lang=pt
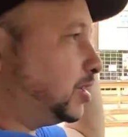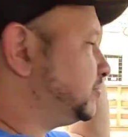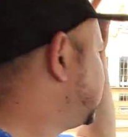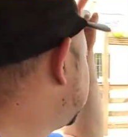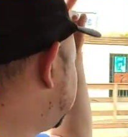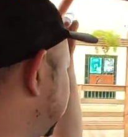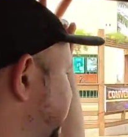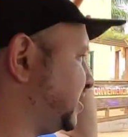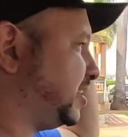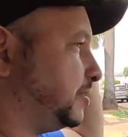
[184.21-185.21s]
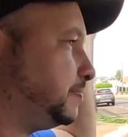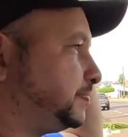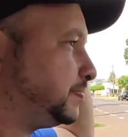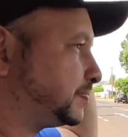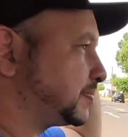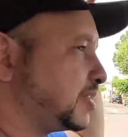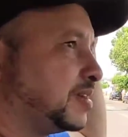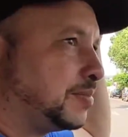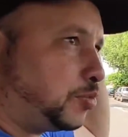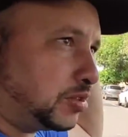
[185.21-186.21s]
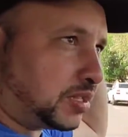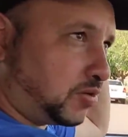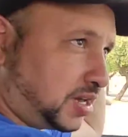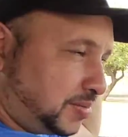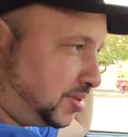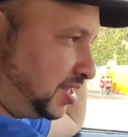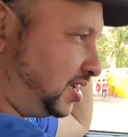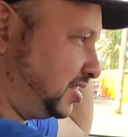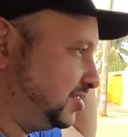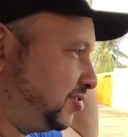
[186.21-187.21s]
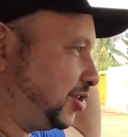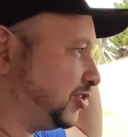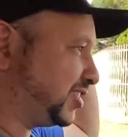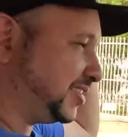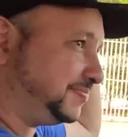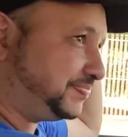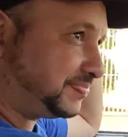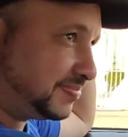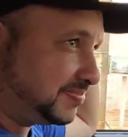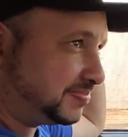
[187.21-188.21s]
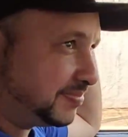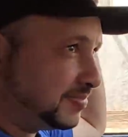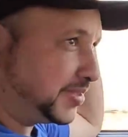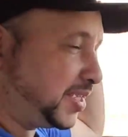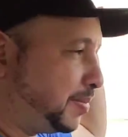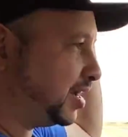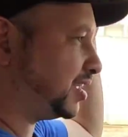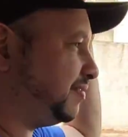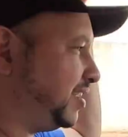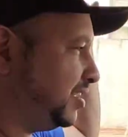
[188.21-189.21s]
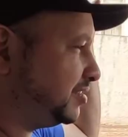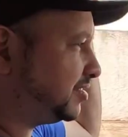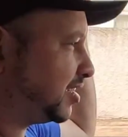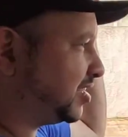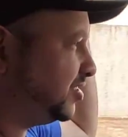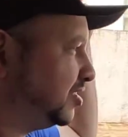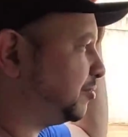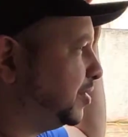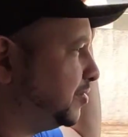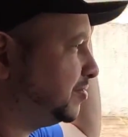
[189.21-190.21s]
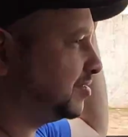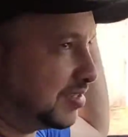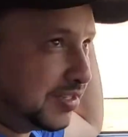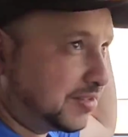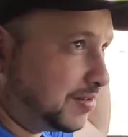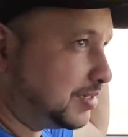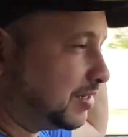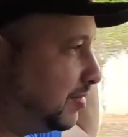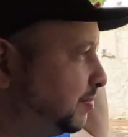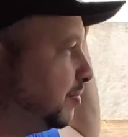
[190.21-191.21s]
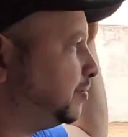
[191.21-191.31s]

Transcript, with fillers: nós vamos fazer, montar o câmbio dele de volta. Semana que vem, se acredito eu, nós já vamos